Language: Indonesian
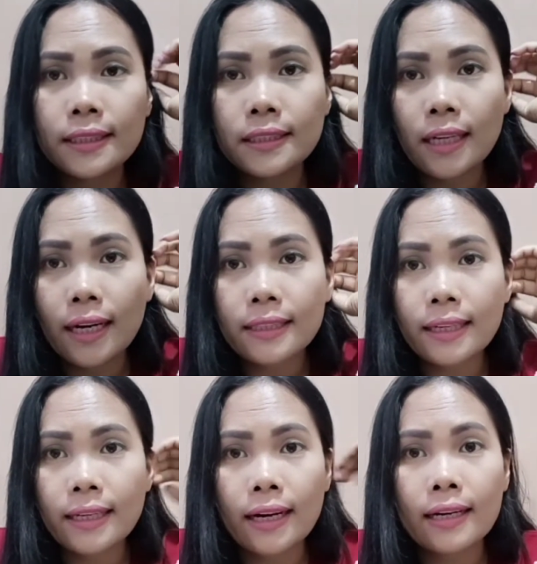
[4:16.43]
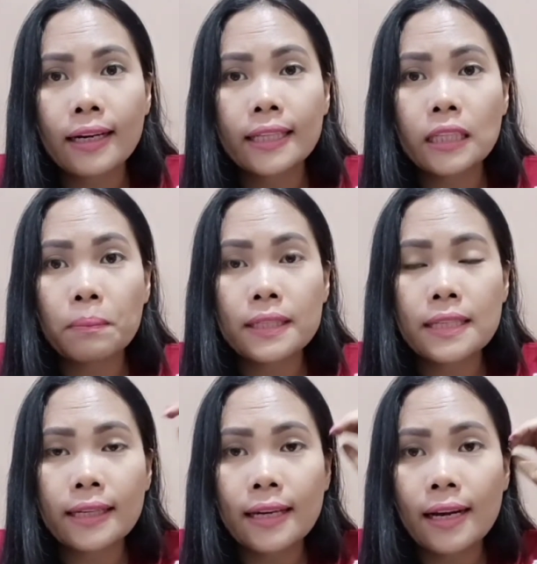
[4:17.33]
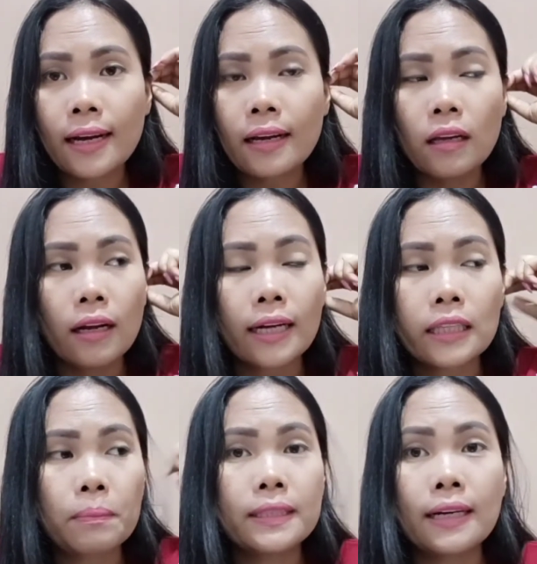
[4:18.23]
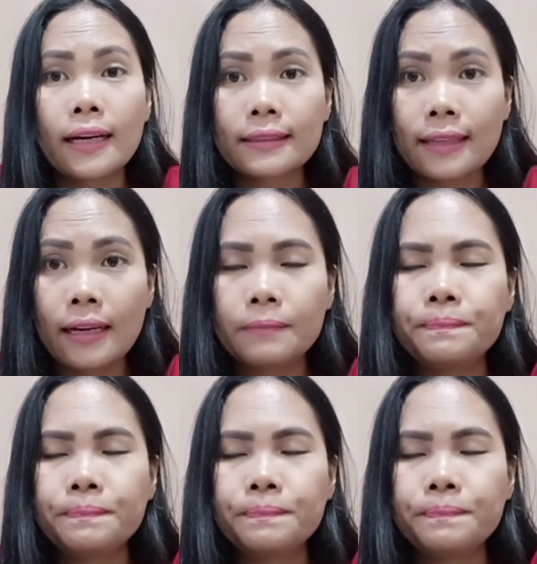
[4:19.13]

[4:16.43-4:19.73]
di Jakarta ya karena KTP saya KTP Jakarta.